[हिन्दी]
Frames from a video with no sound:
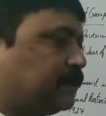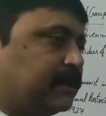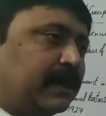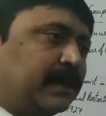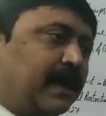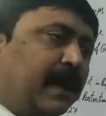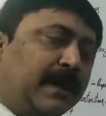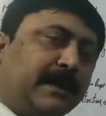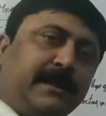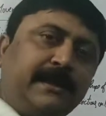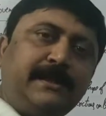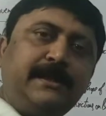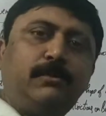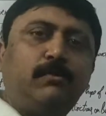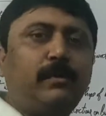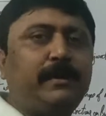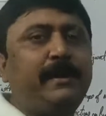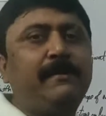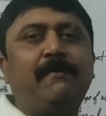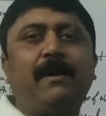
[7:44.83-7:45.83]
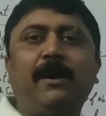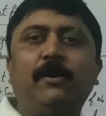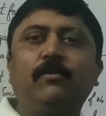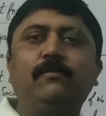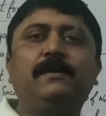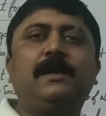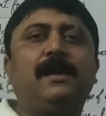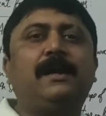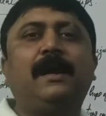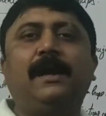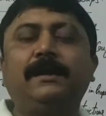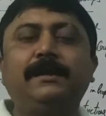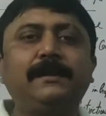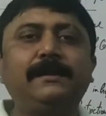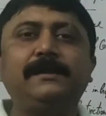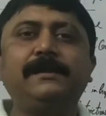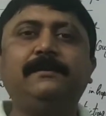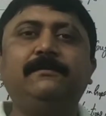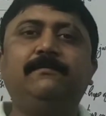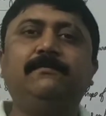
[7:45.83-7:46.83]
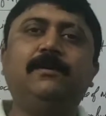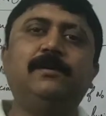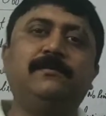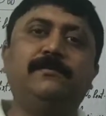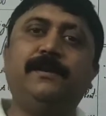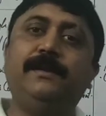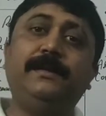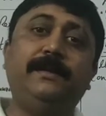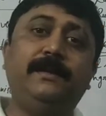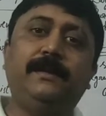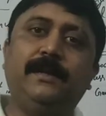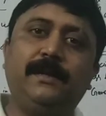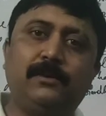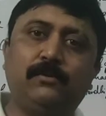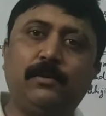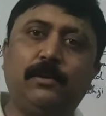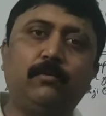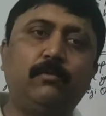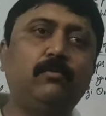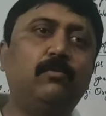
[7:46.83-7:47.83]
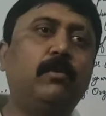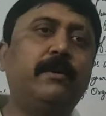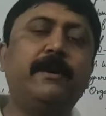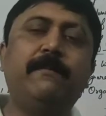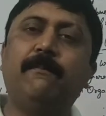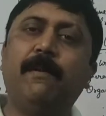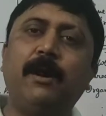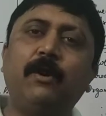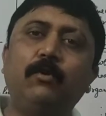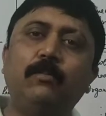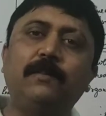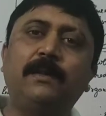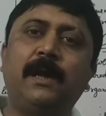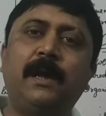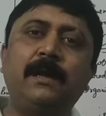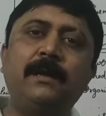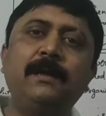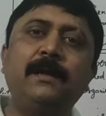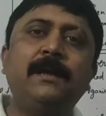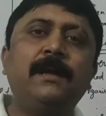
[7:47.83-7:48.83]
अच्छा गांधी जी को ये मालूम था गांधी जी वॉज वेरी इंटेलेक्चुअल उनको ये मालूम था